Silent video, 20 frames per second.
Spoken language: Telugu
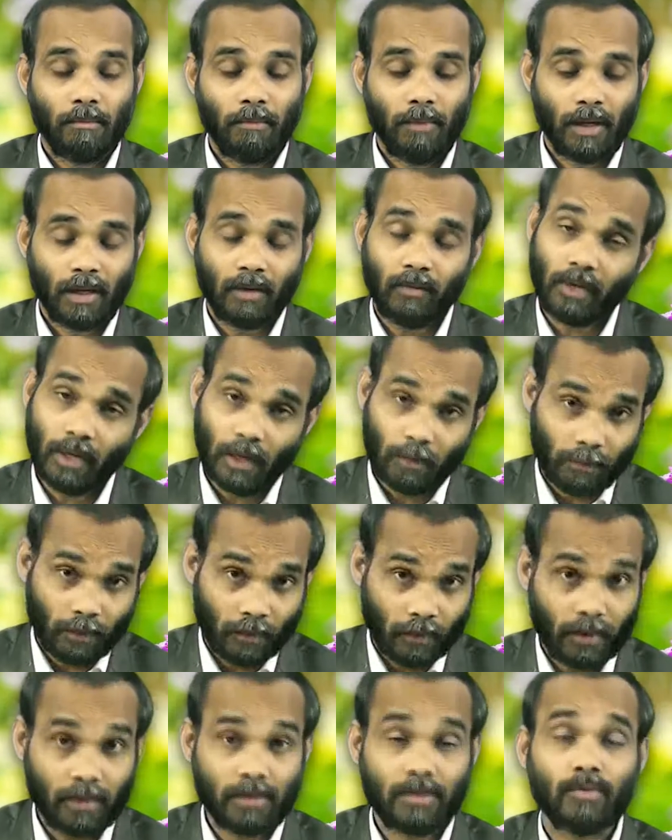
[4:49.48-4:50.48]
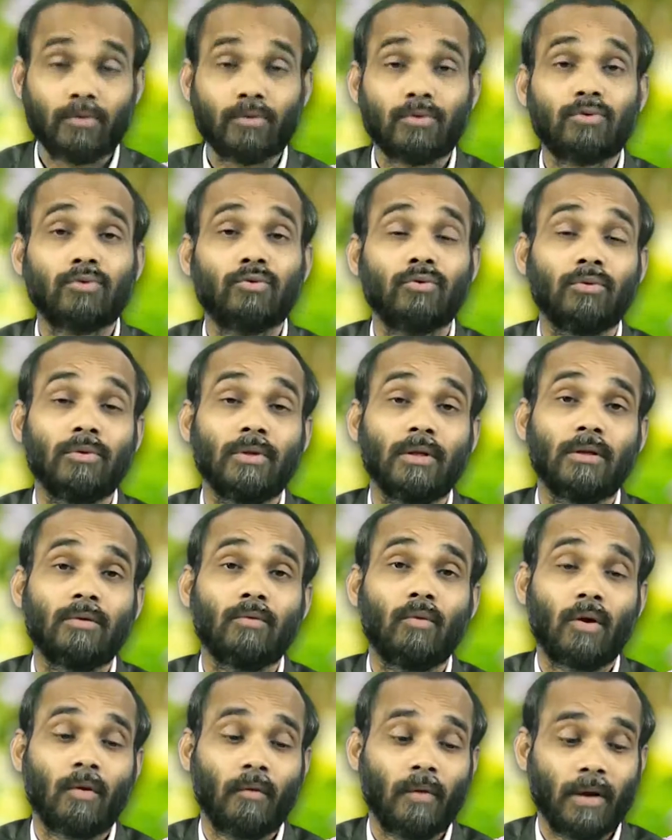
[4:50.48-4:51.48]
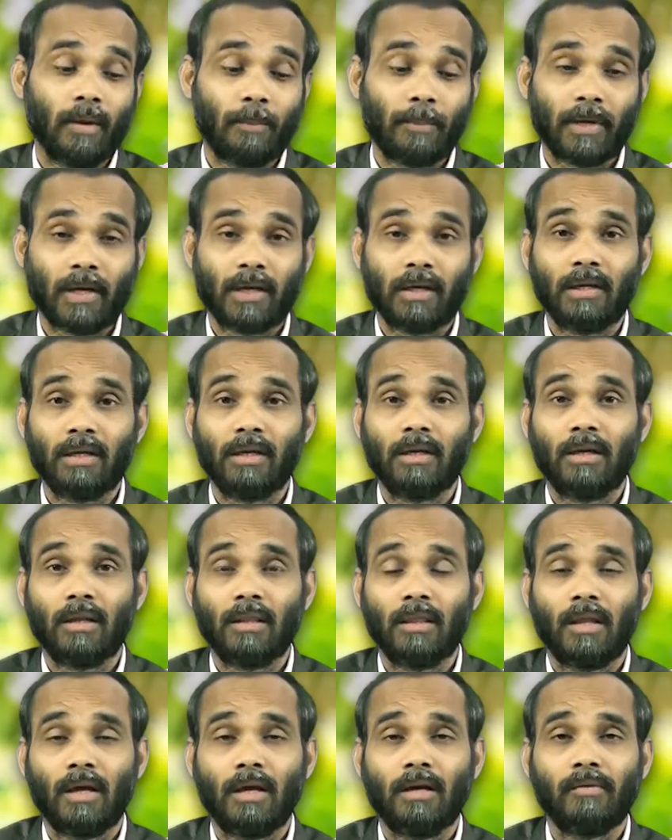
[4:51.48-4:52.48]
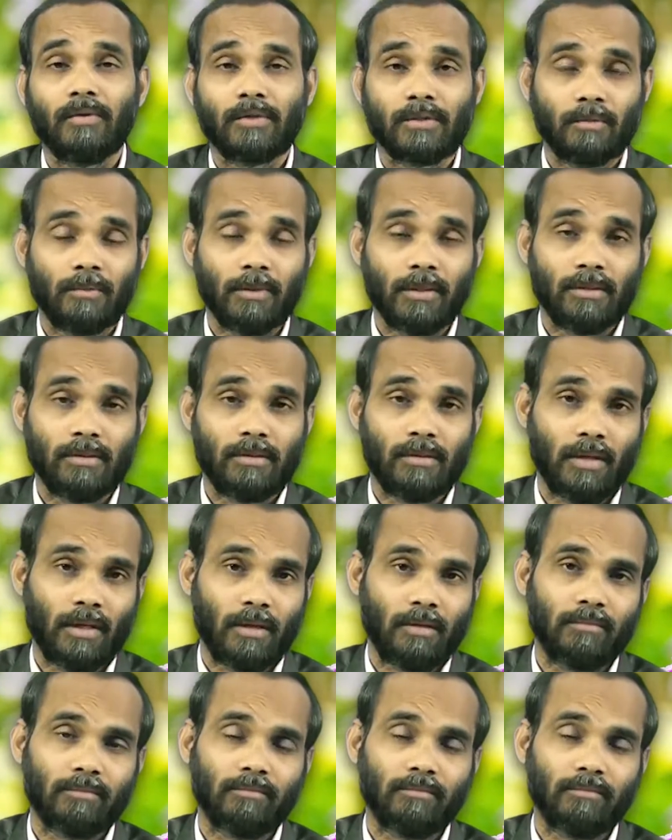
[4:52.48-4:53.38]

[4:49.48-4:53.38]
మనం నమ్మవలసి వస్తుంది ఒకవేళ ప్రకటన గ్రంథాన్ని విస్మరిస్తే